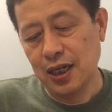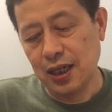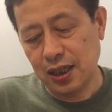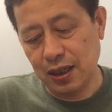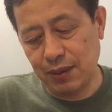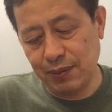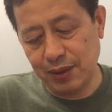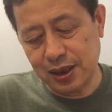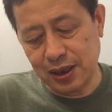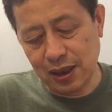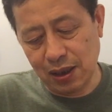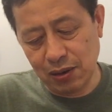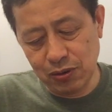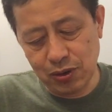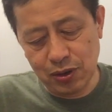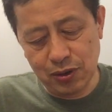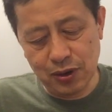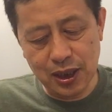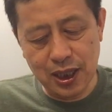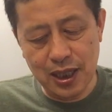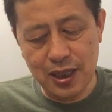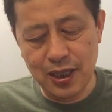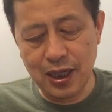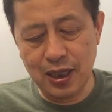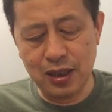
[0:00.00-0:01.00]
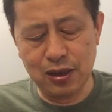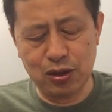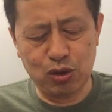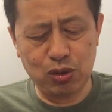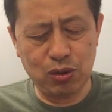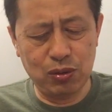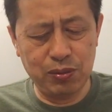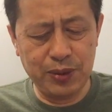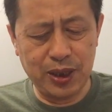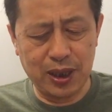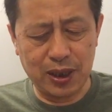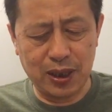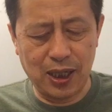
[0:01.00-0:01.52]
那么张文宏呢也很
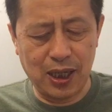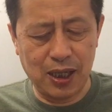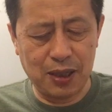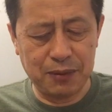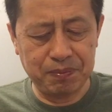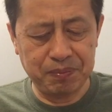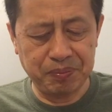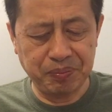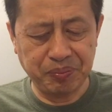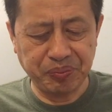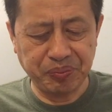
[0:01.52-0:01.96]
聪明啊。